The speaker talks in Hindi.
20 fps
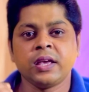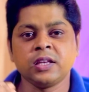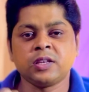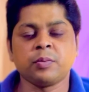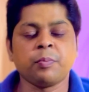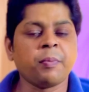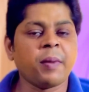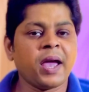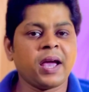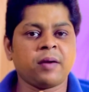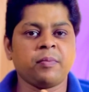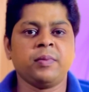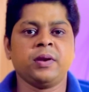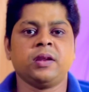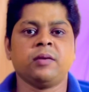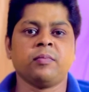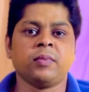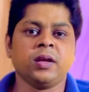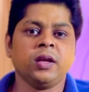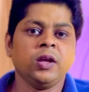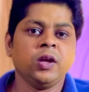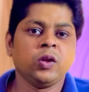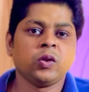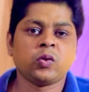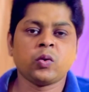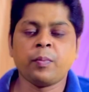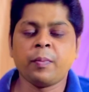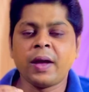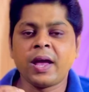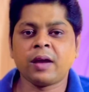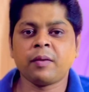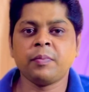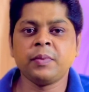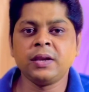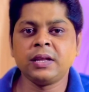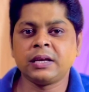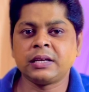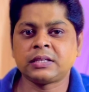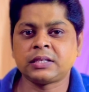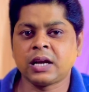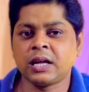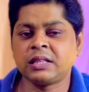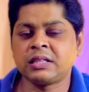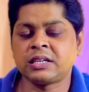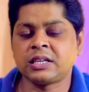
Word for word: इस मैक मिनी में तो मैक मिनी के साथ